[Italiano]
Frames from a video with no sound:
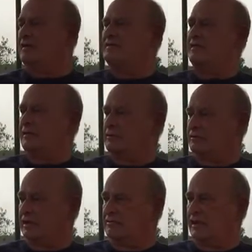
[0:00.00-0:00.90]
il
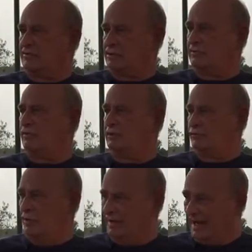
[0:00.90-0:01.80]
sindaco Teddy accettò di
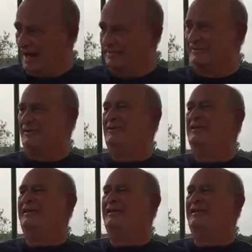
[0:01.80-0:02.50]
buon grado